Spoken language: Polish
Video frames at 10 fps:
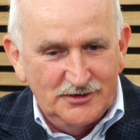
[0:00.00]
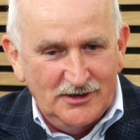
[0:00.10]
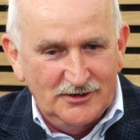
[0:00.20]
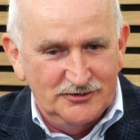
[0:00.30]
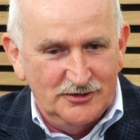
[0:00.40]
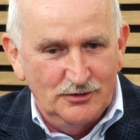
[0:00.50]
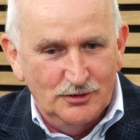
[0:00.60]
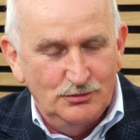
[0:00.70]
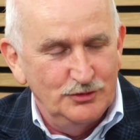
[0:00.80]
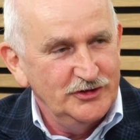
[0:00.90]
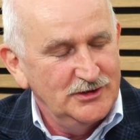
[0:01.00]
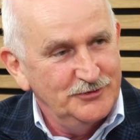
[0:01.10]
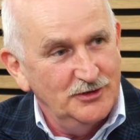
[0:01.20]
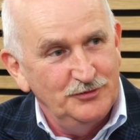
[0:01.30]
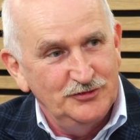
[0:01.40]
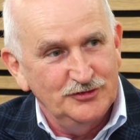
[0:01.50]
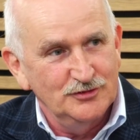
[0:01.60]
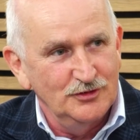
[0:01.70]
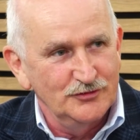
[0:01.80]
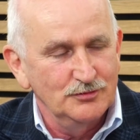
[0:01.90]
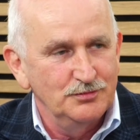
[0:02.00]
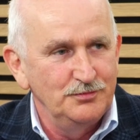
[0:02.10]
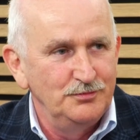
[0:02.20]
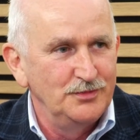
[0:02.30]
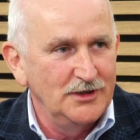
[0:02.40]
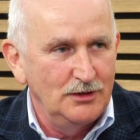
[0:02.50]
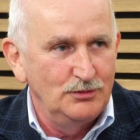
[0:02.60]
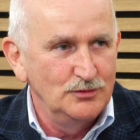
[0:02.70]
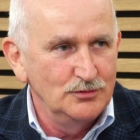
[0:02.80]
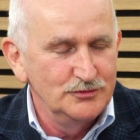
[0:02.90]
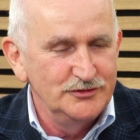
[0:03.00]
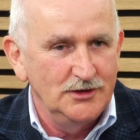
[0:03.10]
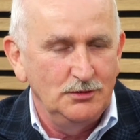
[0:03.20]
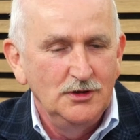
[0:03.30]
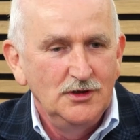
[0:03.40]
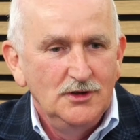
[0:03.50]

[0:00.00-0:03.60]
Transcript: tak, że około 750 osób brało udział.